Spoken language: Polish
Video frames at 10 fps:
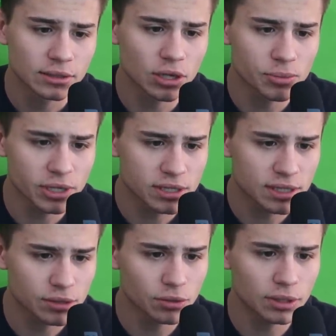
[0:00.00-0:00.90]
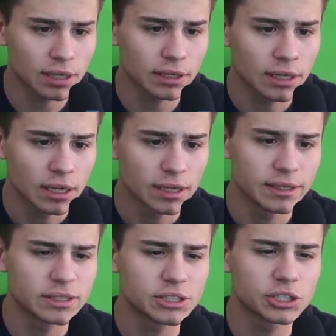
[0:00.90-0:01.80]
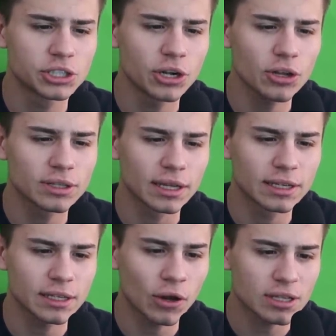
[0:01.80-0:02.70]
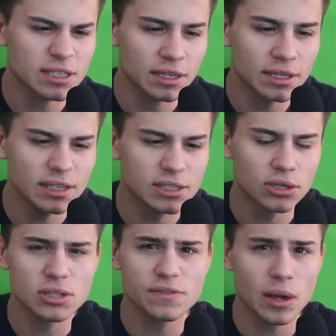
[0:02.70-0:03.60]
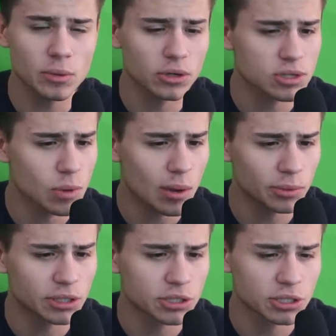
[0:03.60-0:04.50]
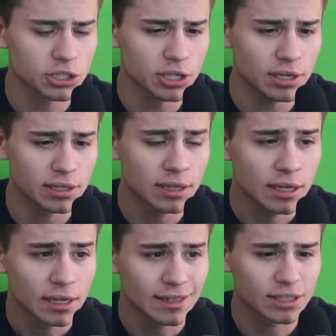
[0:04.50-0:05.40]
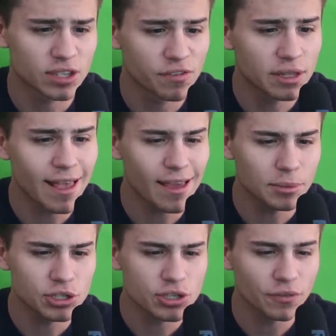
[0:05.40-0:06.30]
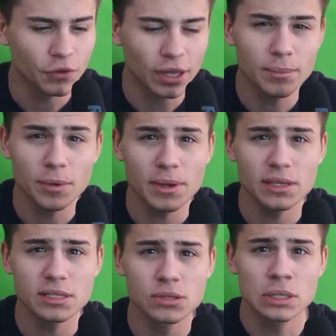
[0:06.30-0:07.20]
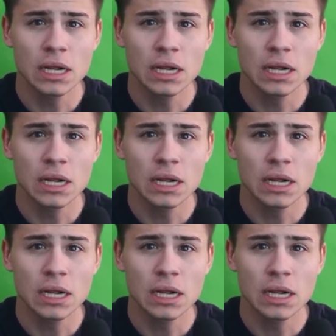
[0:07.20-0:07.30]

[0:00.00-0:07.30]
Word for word: to miejsce tutaj jest środek oraz x rozła rozłamu naszych szczelin. Także wydaje mi się, że w tym miejscu